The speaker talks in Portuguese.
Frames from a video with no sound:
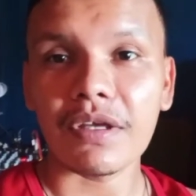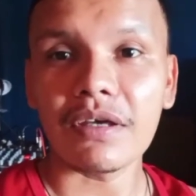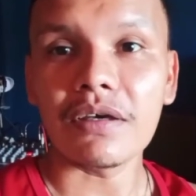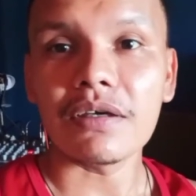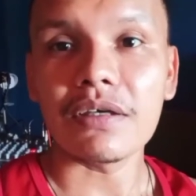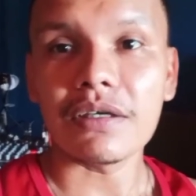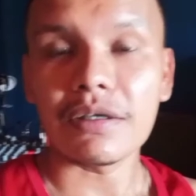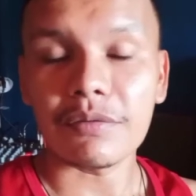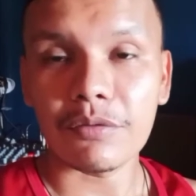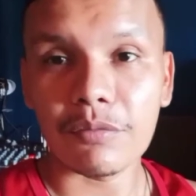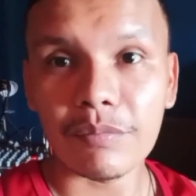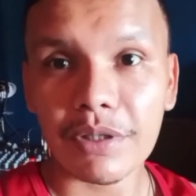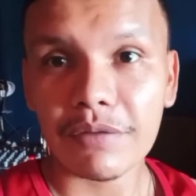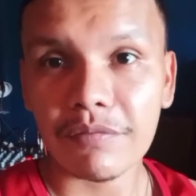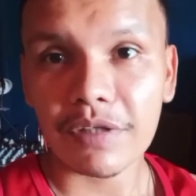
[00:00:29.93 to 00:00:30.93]
é,
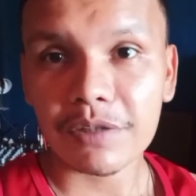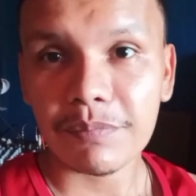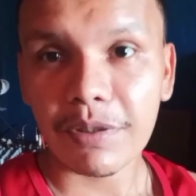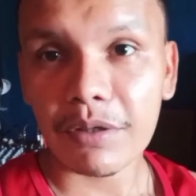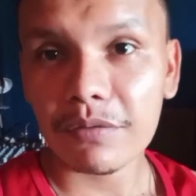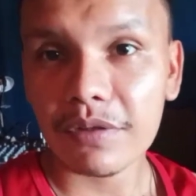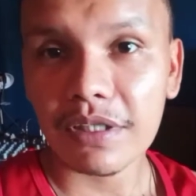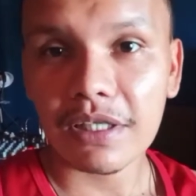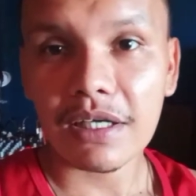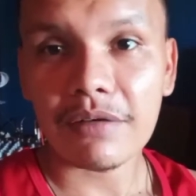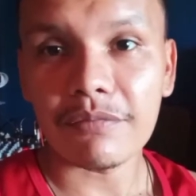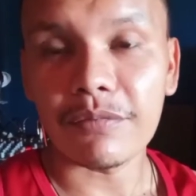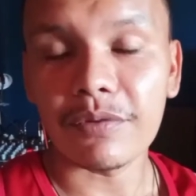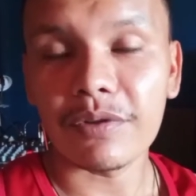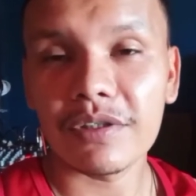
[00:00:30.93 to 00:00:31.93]
como é que faz para alterar a
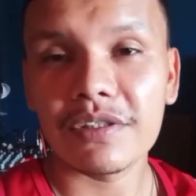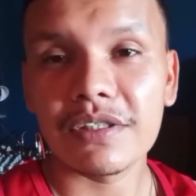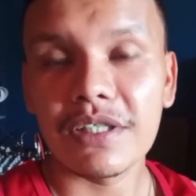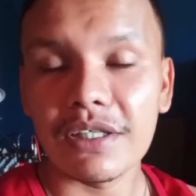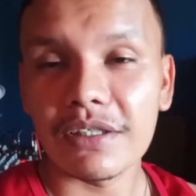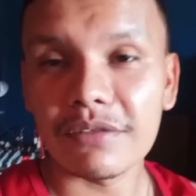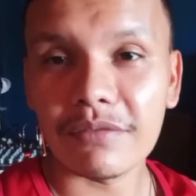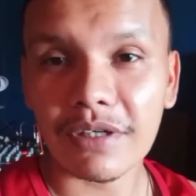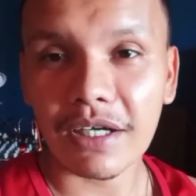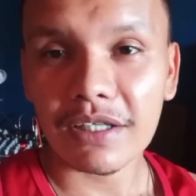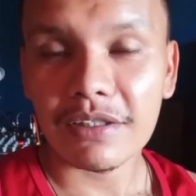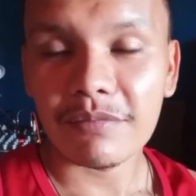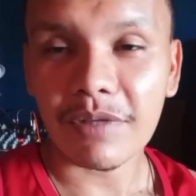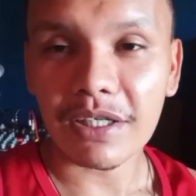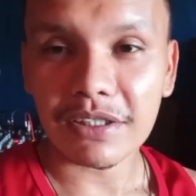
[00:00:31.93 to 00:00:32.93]
voz no
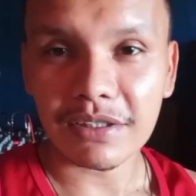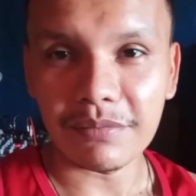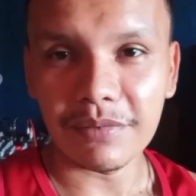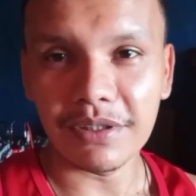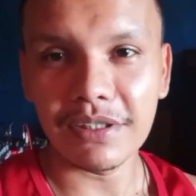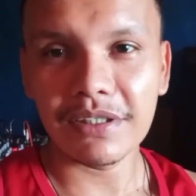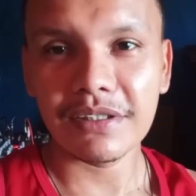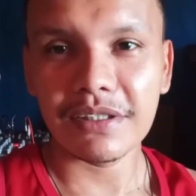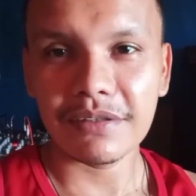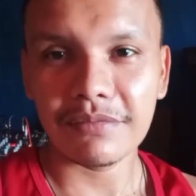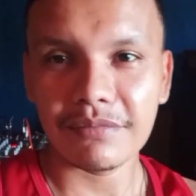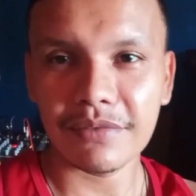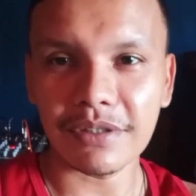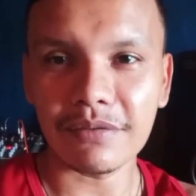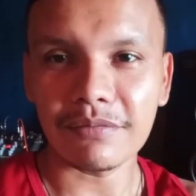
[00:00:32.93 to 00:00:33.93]
Kine Master, beleza?
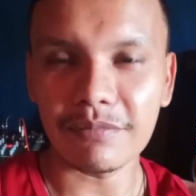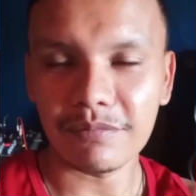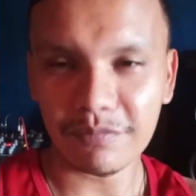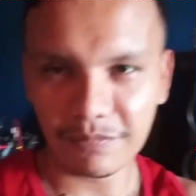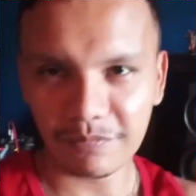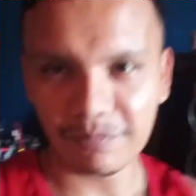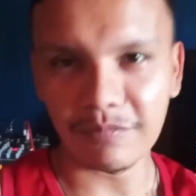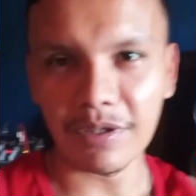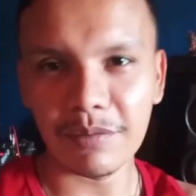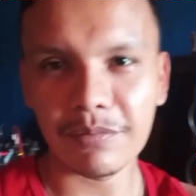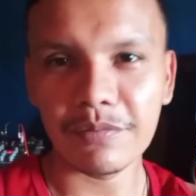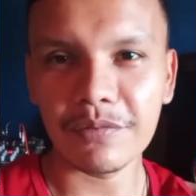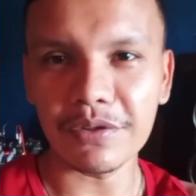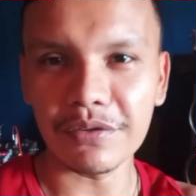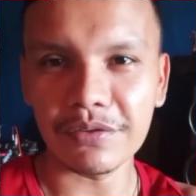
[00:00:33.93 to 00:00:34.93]
Então, bora pro
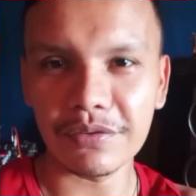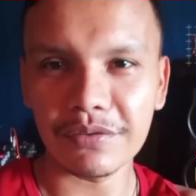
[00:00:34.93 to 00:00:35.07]
vídeo.